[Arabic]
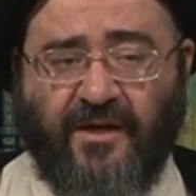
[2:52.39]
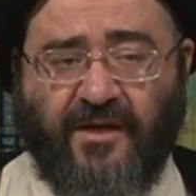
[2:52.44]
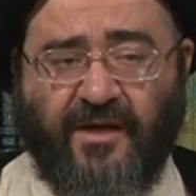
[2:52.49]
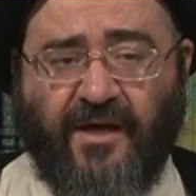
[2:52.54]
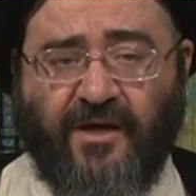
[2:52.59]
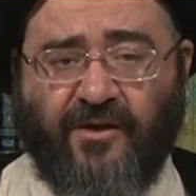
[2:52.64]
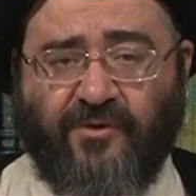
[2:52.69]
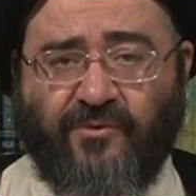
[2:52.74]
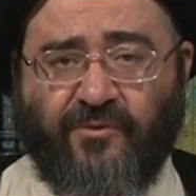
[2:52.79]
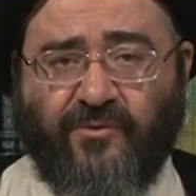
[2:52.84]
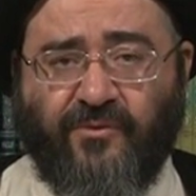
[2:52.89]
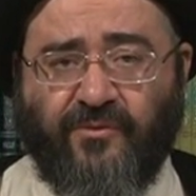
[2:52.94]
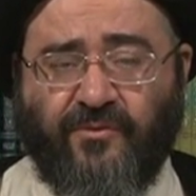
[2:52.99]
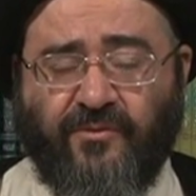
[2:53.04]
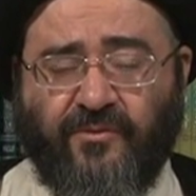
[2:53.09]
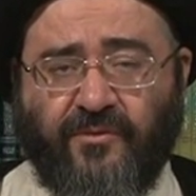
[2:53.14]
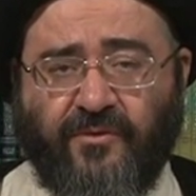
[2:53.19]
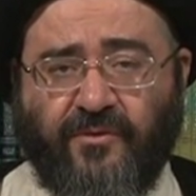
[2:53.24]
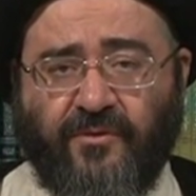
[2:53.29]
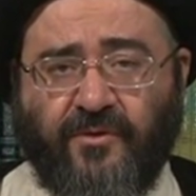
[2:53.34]
نحن
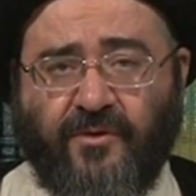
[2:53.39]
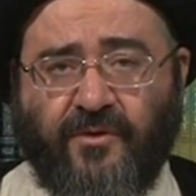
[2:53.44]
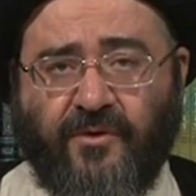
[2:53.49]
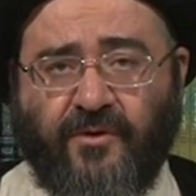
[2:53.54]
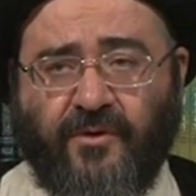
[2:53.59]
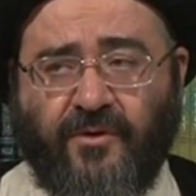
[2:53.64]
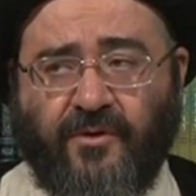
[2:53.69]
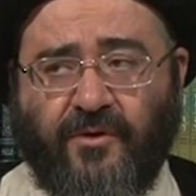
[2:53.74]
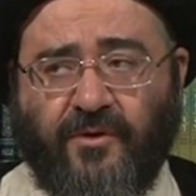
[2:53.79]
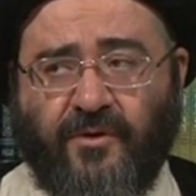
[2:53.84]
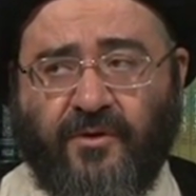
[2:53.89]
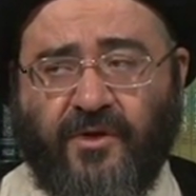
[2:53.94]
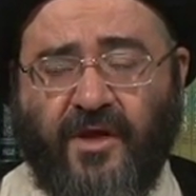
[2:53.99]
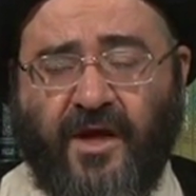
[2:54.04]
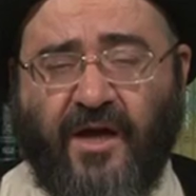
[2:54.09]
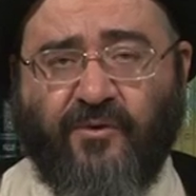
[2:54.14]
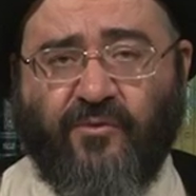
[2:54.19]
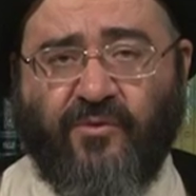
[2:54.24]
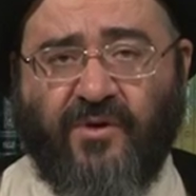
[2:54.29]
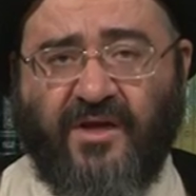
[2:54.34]

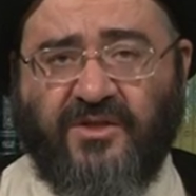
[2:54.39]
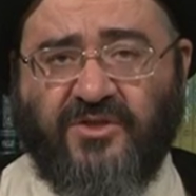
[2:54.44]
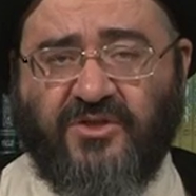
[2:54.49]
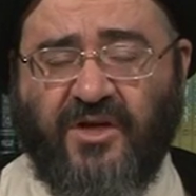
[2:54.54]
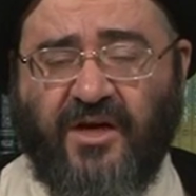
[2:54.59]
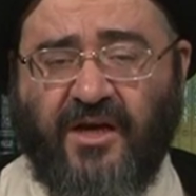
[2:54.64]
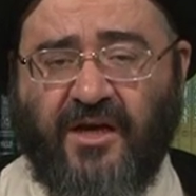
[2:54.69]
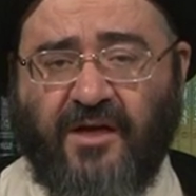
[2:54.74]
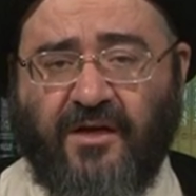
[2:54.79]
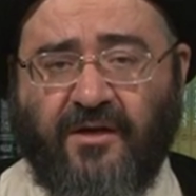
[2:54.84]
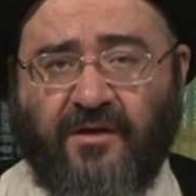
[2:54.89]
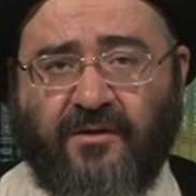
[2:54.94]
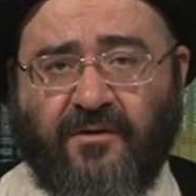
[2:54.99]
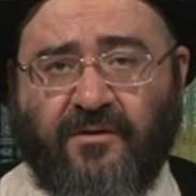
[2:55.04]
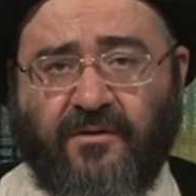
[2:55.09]
نحن نجهل